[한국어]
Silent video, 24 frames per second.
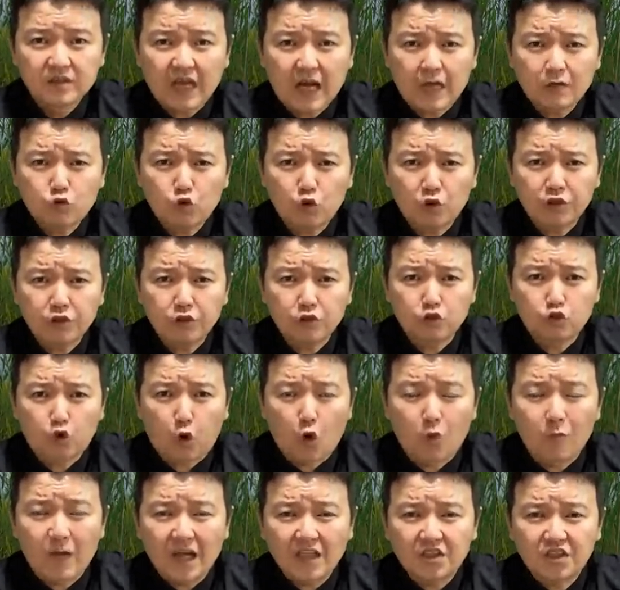짱조리는
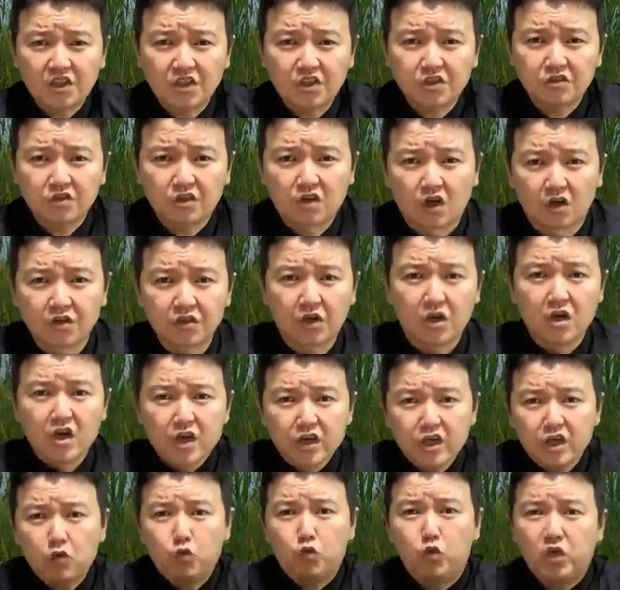도망치기는커녕
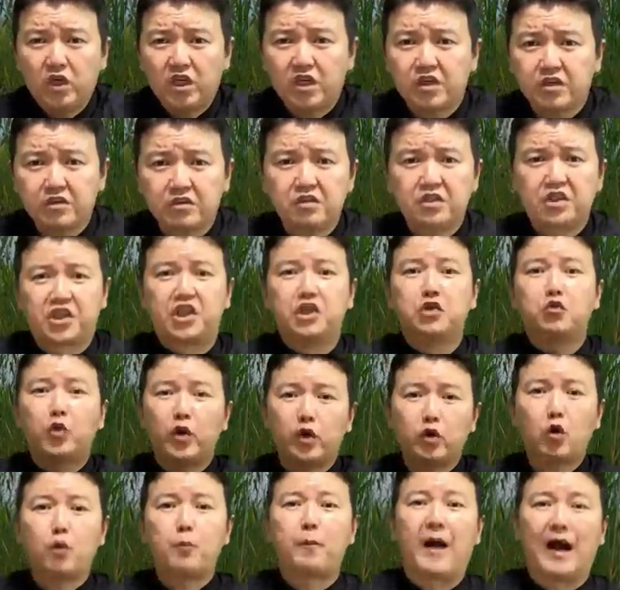이 위기를
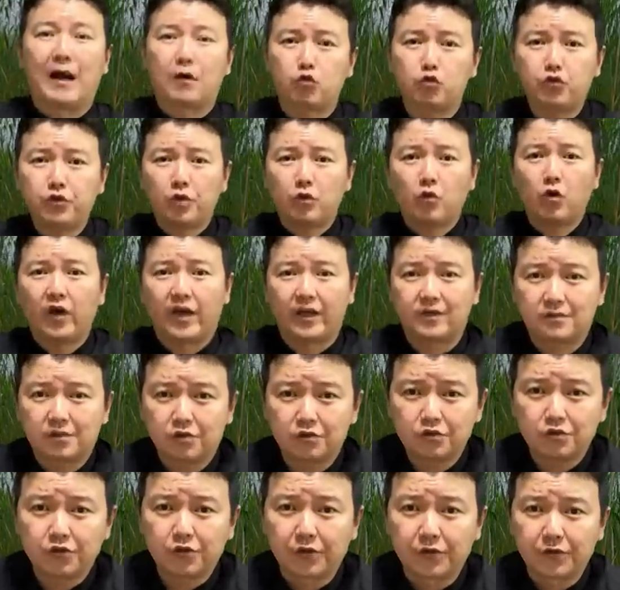기회로 바꾸려고
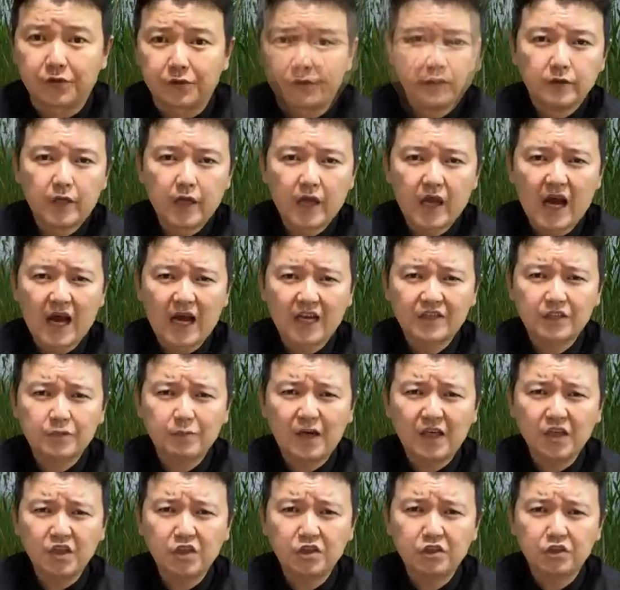했었는데요. 네,
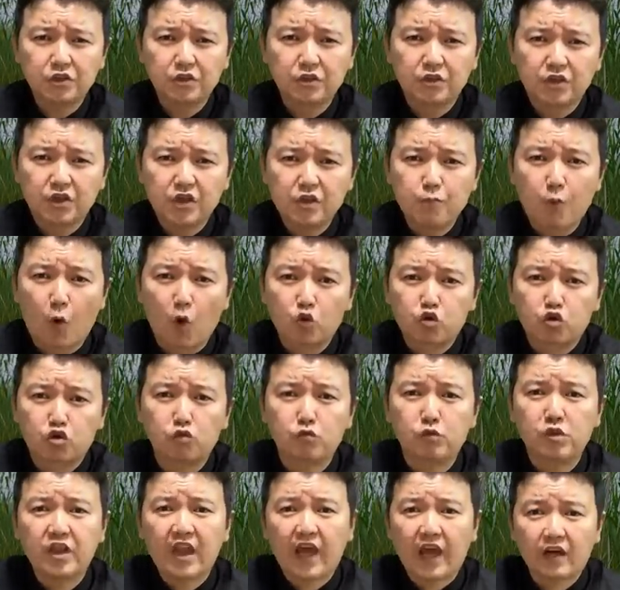하지만 이는 이
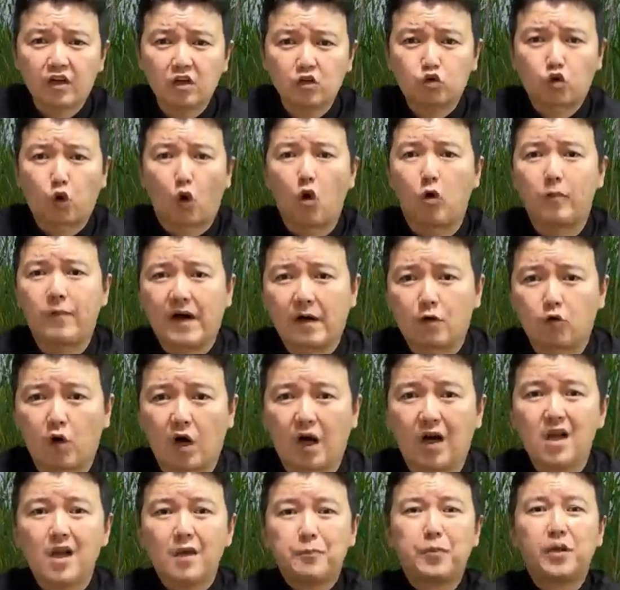목숨을 내건 도박과
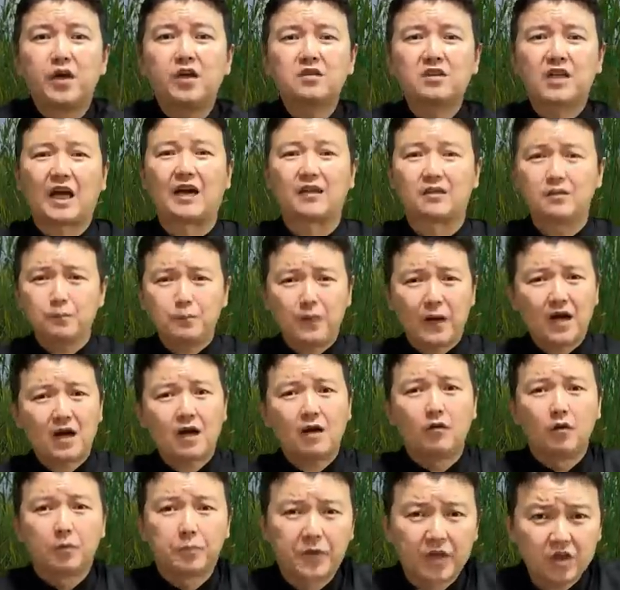별 다를
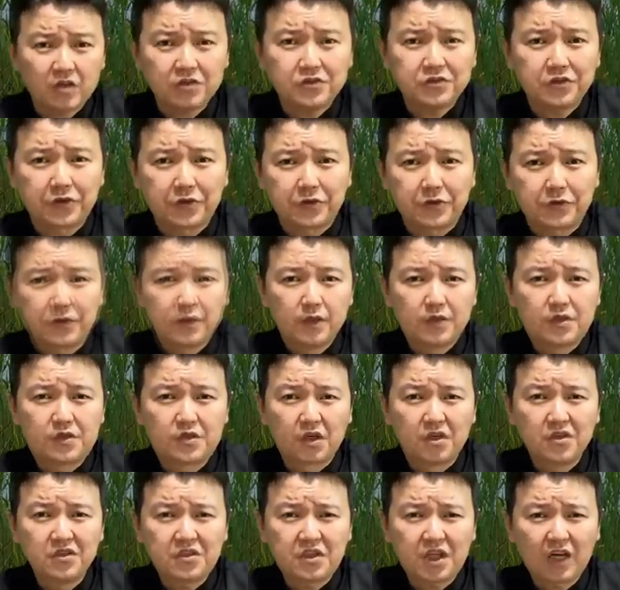바가 없겠는데요. 이
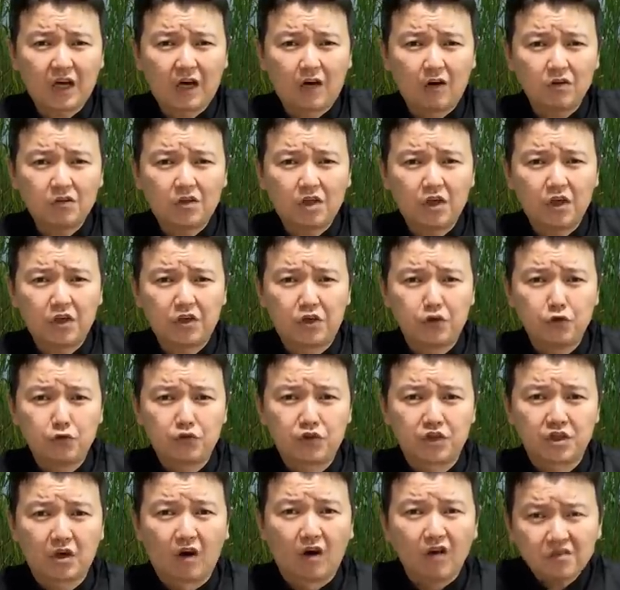전세가 어떻게
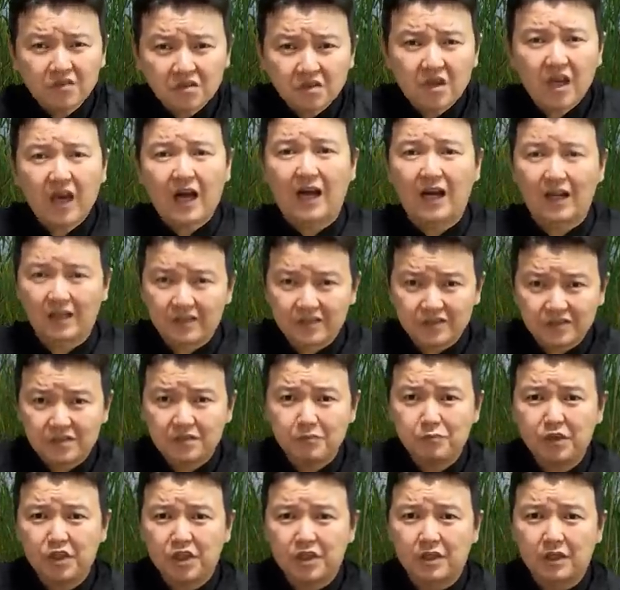기울지 어떻게
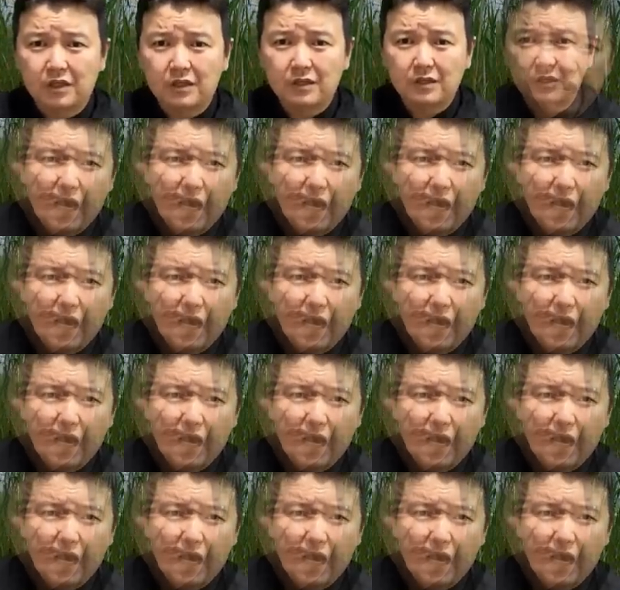알겠습니까?